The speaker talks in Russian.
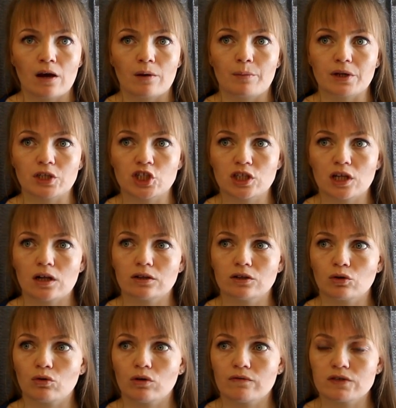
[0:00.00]
прочитала
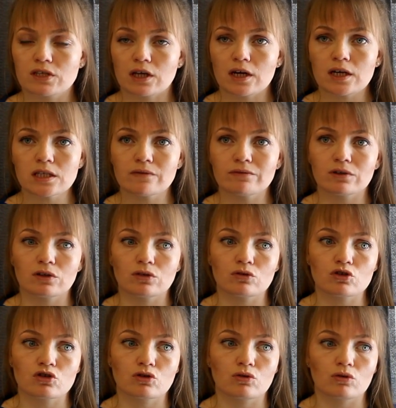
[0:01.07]
такое высказывание,
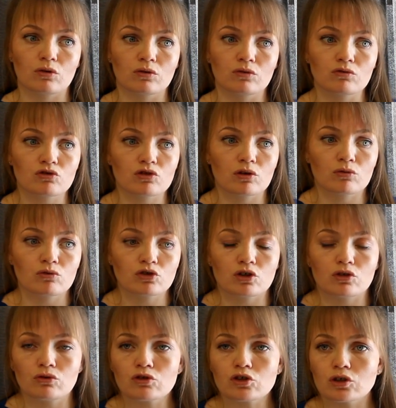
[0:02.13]
то, что нужно
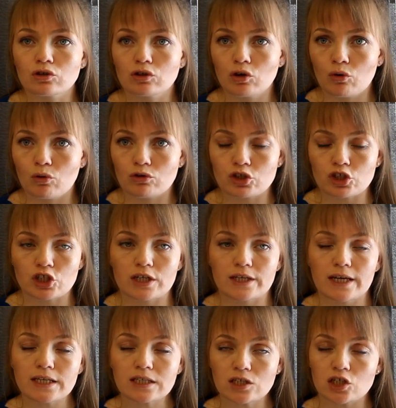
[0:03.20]
кушать то, что ты хочешь. И
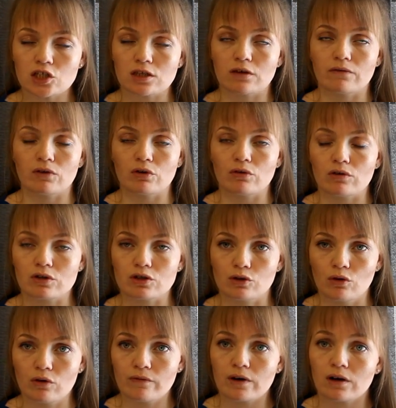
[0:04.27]
я сейчас говорю
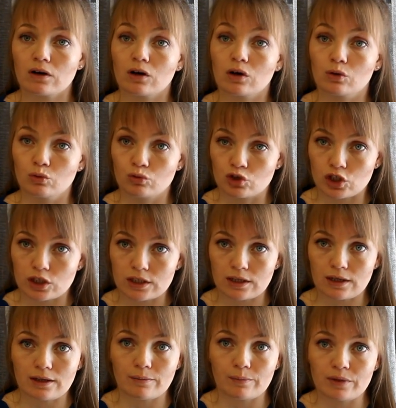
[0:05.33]
слово «кушать».
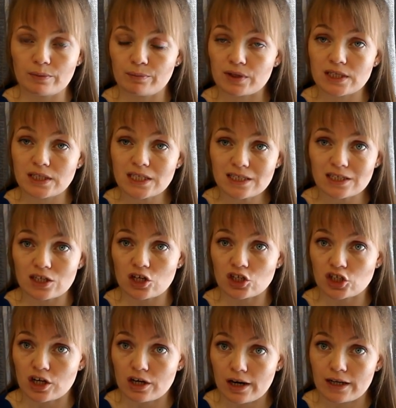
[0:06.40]
Не простите
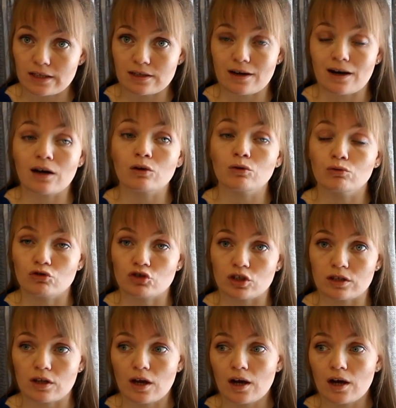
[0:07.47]
жрать, а кушать.